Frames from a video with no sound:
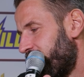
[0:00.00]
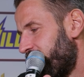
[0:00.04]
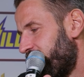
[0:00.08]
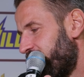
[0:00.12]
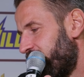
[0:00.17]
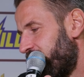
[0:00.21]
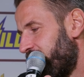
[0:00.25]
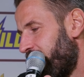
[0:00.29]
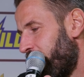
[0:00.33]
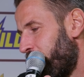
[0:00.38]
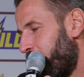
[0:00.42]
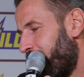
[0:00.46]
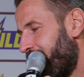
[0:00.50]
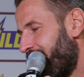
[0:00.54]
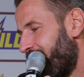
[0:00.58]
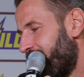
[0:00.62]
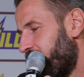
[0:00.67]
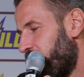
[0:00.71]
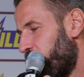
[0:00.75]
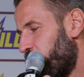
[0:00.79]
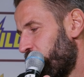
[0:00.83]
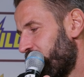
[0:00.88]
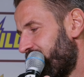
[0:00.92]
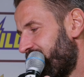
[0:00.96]

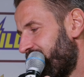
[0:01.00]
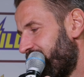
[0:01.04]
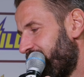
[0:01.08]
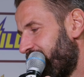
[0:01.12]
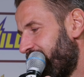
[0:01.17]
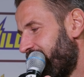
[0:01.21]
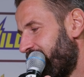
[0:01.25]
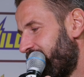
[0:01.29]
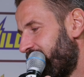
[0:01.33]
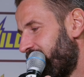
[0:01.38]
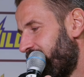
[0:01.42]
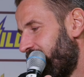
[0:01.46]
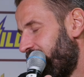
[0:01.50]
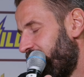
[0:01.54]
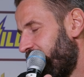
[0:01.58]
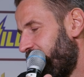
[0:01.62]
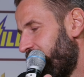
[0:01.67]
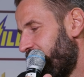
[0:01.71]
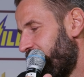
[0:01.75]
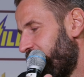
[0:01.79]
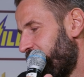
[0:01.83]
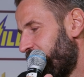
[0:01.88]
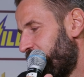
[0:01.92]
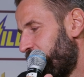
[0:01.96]
Sabbat, Auszeit,
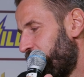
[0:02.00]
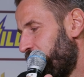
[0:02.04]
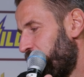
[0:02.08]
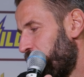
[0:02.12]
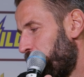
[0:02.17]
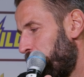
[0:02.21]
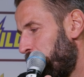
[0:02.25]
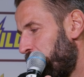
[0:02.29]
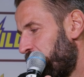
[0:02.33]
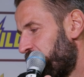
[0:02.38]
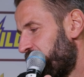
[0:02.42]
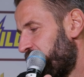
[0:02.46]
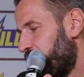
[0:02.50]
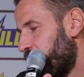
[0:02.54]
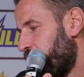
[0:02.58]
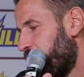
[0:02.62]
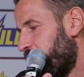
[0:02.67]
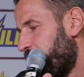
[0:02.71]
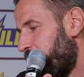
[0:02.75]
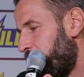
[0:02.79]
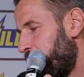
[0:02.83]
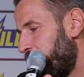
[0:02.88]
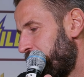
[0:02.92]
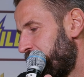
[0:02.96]
jetzt wieder Bock zu
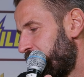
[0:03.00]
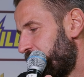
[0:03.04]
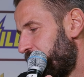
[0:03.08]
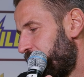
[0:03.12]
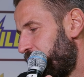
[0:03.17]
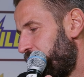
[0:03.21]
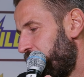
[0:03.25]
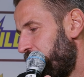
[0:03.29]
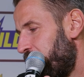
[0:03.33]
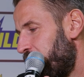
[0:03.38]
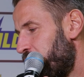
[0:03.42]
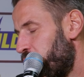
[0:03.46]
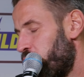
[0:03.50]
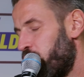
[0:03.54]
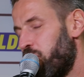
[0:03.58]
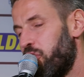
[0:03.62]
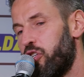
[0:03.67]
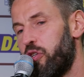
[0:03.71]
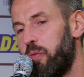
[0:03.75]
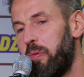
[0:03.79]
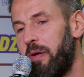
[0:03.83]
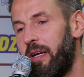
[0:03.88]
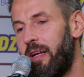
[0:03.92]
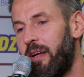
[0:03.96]
haben, mit vielen neuen
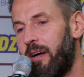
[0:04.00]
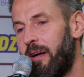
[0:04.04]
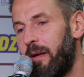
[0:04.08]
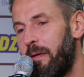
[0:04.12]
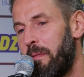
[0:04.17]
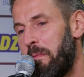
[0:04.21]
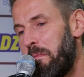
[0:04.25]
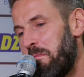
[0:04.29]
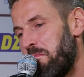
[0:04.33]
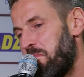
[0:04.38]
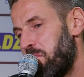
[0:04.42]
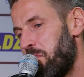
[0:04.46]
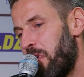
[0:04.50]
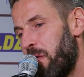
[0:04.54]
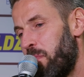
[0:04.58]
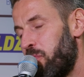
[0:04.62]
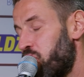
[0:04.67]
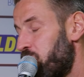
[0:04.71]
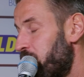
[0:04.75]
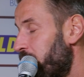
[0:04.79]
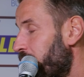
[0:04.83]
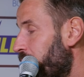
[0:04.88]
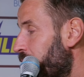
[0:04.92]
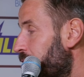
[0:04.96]
Spielern, mit einem
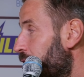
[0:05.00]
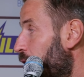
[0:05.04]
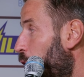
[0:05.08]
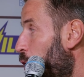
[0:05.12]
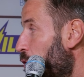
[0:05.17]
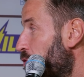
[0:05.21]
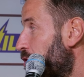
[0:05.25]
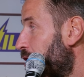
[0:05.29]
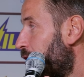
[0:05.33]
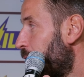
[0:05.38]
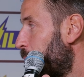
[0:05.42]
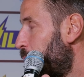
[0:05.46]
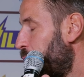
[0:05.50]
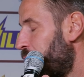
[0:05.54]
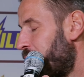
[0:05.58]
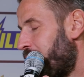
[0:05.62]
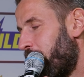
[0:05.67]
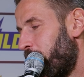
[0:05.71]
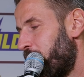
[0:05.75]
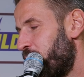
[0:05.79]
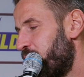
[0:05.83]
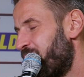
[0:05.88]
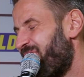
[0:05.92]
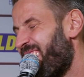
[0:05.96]
schwierigen
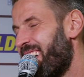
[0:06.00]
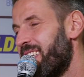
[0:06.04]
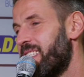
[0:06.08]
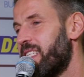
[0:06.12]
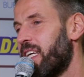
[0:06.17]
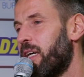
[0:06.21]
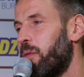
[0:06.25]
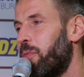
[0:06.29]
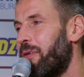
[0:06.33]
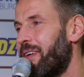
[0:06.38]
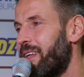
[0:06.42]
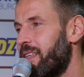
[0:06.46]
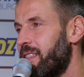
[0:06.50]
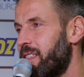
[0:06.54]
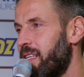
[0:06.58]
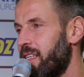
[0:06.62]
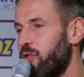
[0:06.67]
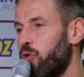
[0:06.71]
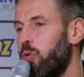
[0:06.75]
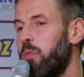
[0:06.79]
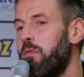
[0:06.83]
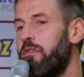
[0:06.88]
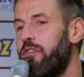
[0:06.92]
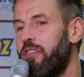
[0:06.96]
Auftaktprogramm. Ich weiß aber, dass
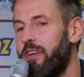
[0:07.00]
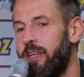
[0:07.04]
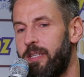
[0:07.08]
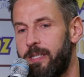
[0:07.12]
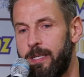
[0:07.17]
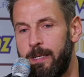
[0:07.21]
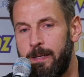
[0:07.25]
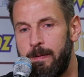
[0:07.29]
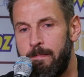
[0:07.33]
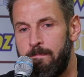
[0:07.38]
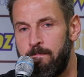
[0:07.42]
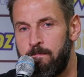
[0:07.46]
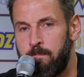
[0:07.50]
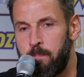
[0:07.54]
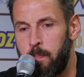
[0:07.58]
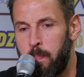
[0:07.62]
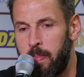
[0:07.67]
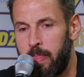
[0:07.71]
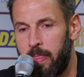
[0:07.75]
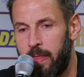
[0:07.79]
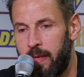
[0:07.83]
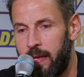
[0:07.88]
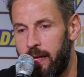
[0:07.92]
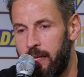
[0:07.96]
das Umfeld
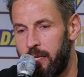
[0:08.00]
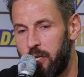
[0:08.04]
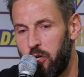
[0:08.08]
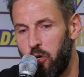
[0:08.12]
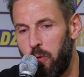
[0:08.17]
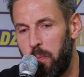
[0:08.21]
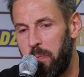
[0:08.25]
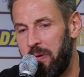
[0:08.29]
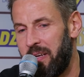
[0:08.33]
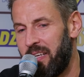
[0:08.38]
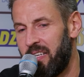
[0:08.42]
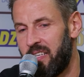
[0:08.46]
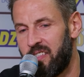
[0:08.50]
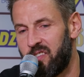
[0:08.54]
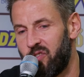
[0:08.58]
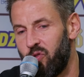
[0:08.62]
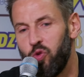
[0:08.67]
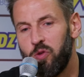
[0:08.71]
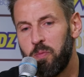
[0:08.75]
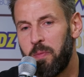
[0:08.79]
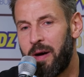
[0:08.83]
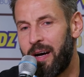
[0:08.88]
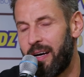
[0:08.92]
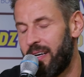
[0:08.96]
in Göppingen das
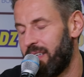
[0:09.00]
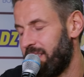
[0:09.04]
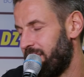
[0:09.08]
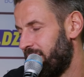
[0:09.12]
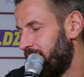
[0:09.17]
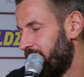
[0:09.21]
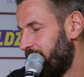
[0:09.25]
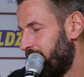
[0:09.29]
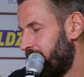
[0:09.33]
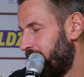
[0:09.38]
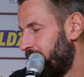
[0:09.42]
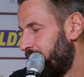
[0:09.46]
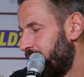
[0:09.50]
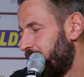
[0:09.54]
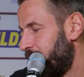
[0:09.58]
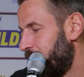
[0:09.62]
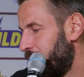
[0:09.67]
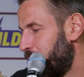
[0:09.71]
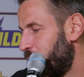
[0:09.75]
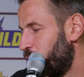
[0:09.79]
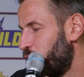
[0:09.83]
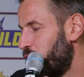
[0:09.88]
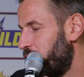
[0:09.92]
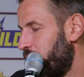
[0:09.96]
gut macht äh,
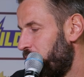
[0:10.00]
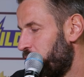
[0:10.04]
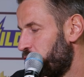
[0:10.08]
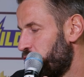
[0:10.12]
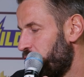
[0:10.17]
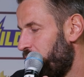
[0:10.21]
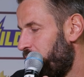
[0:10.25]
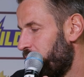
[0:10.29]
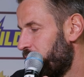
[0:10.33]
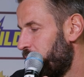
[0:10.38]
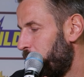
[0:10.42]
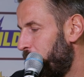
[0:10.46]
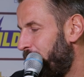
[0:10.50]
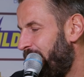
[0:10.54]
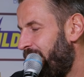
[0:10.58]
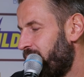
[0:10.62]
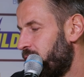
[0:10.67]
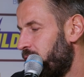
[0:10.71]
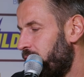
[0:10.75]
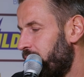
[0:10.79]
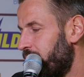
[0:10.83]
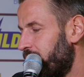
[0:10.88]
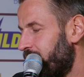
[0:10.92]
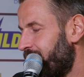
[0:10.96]
und der starke
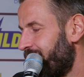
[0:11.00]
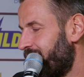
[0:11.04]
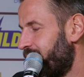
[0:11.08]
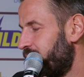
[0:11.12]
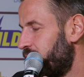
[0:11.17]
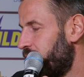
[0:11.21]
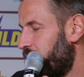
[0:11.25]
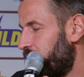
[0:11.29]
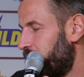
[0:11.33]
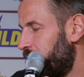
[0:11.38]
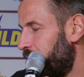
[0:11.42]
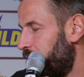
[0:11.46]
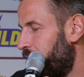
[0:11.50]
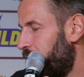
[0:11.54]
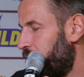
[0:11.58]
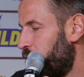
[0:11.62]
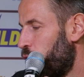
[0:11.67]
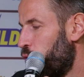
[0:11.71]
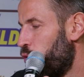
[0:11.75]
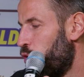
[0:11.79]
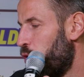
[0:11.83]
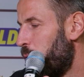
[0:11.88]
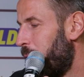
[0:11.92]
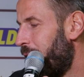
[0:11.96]
Partner hinter sich hat, die da die
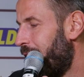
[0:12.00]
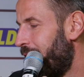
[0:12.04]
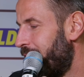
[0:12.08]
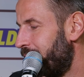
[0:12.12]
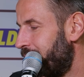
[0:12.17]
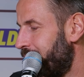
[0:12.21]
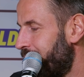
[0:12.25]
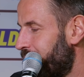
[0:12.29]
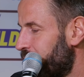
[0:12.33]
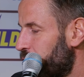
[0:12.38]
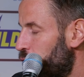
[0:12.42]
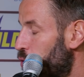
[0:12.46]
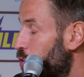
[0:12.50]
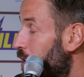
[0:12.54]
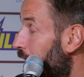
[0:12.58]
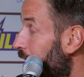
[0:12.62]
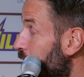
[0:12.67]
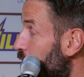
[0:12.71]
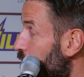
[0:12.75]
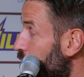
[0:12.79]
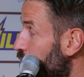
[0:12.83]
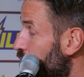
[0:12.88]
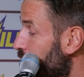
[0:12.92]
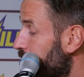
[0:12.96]
Ruhe behalten, das gut
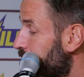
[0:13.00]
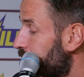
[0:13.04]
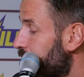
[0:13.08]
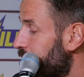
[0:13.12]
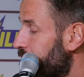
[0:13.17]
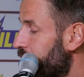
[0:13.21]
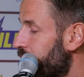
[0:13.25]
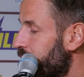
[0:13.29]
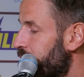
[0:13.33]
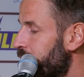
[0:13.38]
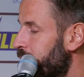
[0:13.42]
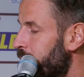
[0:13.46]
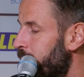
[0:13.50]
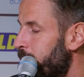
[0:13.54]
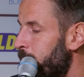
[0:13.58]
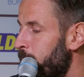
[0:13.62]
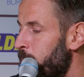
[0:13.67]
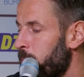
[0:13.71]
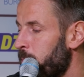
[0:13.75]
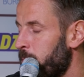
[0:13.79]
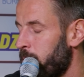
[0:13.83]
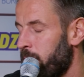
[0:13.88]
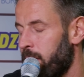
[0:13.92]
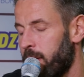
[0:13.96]
einzuschätzen wissen
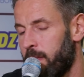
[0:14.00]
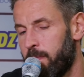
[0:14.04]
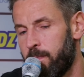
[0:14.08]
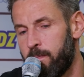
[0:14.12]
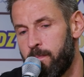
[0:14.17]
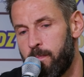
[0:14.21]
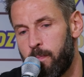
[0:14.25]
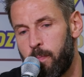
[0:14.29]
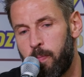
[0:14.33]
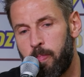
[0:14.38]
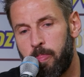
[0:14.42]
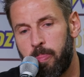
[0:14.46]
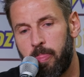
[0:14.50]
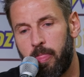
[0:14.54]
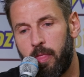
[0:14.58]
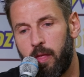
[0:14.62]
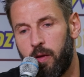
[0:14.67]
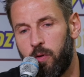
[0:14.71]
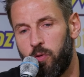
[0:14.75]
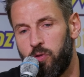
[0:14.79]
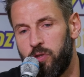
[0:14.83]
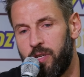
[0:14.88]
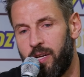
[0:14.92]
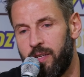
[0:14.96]
mh, mm,
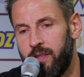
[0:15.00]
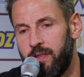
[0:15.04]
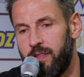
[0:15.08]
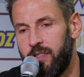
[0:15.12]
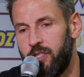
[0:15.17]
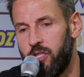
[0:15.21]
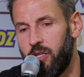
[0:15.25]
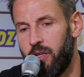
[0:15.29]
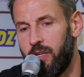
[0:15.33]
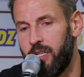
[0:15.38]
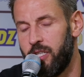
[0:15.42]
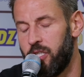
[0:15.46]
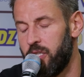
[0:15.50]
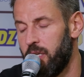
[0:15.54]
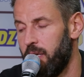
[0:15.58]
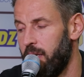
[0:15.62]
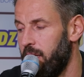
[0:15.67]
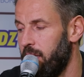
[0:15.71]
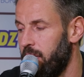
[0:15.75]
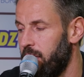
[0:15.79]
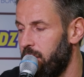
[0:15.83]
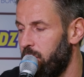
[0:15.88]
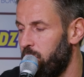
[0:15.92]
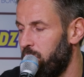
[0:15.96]
und dann sicherlich
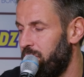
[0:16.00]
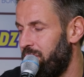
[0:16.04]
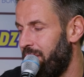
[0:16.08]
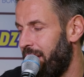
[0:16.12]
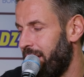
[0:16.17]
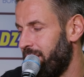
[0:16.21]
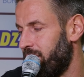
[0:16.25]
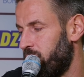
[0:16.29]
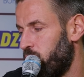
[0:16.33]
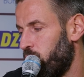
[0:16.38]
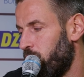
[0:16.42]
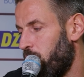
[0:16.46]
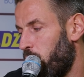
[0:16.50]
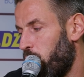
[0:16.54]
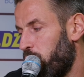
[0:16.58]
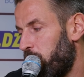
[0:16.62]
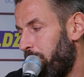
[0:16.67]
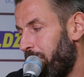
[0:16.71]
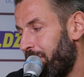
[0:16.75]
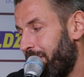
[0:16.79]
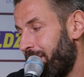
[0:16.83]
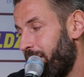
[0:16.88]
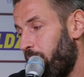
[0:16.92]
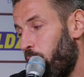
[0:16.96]
auf Leistung
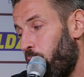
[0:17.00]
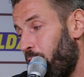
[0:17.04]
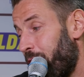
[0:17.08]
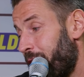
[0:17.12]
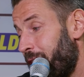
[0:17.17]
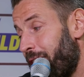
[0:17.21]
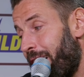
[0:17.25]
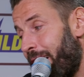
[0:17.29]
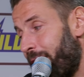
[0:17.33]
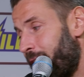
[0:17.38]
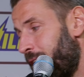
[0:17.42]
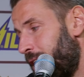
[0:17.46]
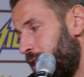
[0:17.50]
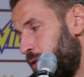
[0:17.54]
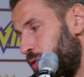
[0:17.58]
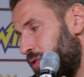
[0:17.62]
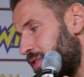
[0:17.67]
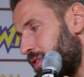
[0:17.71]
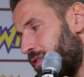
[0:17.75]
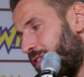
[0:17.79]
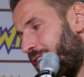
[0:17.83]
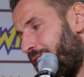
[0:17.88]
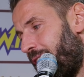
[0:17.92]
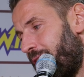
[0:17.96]
aufbauen können. Auch in der
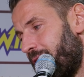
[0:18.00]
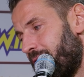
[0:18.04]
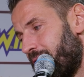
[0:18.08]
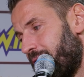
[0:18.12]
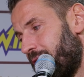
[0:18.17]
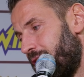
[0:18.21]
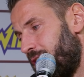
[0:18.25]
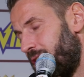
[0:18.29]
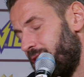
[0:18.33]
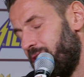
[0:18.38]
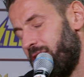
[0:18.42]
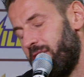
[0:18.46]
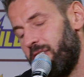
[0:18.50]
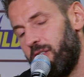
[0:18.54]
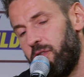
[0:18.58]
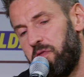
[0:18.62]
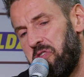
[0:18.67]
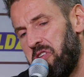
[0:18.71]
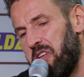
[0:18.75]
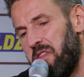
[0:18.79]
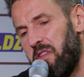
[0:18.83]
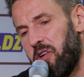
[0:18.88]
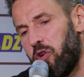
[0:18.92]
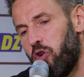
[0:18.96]
Analyse war alles richtig. Ich
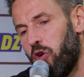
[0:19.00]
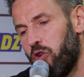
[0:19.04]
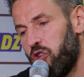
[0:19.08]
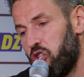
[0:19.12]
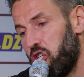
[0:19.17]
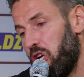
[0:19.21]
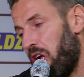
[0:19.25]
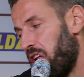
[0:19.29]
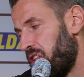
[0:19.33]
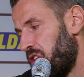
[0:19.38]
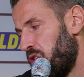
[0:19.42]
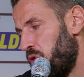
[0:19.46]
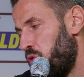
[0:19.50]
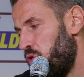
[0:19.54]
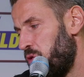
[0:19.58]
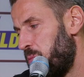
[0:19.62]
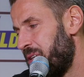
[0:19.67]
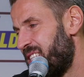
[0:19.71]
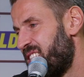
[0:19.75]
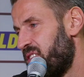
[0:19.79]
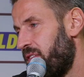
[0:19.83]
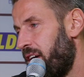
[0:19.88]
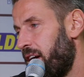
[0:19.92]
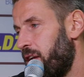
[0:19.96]
finde, wir starten gut
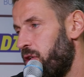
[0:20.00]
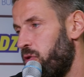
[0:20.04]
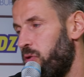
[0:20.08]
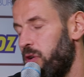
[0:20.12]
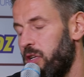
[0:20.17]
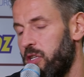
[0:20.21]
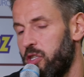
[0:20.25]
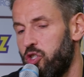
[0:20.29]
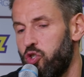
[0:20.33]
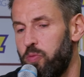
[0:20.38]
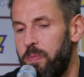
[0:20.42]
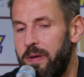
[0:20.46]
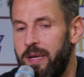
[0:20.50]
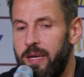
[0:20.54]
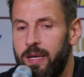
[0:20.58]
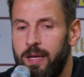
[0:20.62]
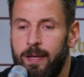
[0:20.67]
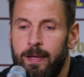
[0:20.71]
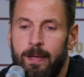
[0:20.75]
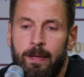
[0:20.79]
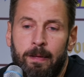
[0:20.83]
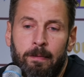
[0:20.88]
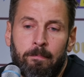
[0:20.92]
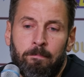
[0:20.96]
mit 2-0 ins Spiel,
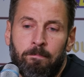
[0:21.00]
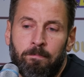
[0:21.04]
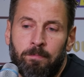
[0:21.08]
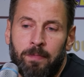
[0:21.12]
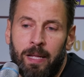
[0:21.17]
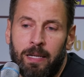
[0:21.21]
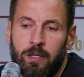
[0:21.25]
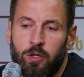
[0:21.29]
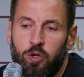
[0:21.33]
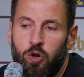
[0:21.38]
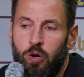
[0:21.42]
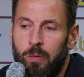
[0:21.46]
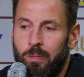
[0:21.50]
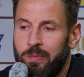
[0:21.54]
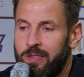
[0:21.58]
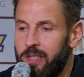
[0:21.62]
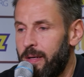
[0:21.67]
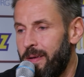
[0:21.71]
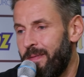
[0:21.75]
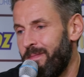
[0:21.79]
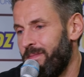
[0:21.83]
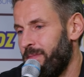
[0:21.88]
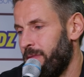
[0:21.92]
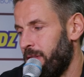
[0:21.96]
dann kommt
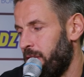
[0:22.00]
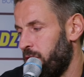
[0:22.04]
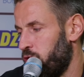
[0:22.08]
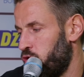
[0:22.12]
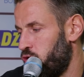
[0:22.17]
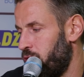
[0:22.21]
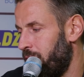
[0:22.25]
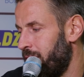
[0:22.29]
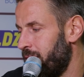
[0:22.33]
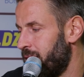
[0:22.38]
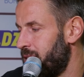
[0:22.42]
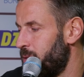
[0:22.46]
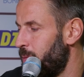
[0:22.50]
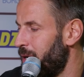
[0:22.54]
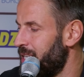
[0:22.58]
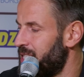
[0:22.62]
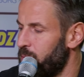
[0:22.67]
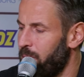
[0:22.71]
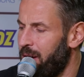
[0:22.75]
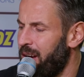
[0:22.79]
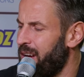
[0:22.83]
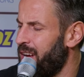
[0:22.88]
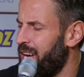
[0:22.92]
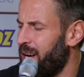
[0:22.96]
das schnelle
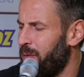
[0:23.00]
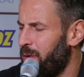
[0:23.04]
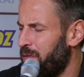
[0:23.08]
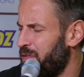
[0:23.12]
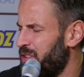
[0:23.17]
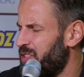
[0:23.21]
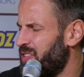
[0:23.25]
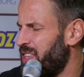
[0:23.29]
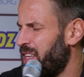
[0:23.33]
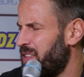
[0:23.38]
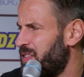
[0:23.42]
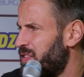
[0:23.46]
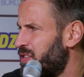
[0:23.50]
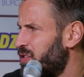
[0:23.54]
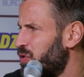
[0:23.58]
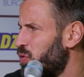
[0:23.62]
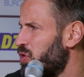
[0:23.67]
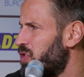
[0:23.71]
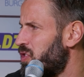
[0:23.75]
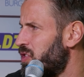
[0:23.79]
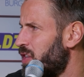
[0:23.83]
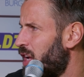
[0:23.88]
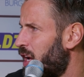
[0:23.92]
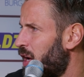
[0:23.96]
2-2, aber wir setzen
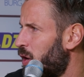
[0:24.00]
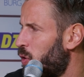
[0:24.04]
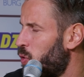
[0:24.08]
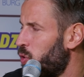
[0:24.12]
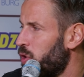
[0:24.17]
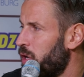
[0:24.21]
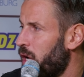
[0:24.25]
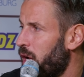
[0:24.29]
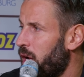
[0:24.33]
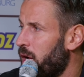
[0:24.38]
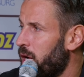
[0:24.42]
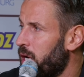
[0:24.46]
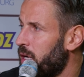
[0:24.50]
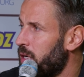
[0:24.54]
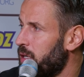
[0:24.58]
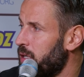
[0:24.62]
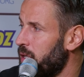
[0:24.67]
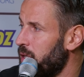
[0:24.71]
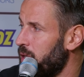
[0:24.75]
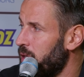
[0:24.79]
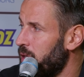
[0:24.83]
uns nach und nach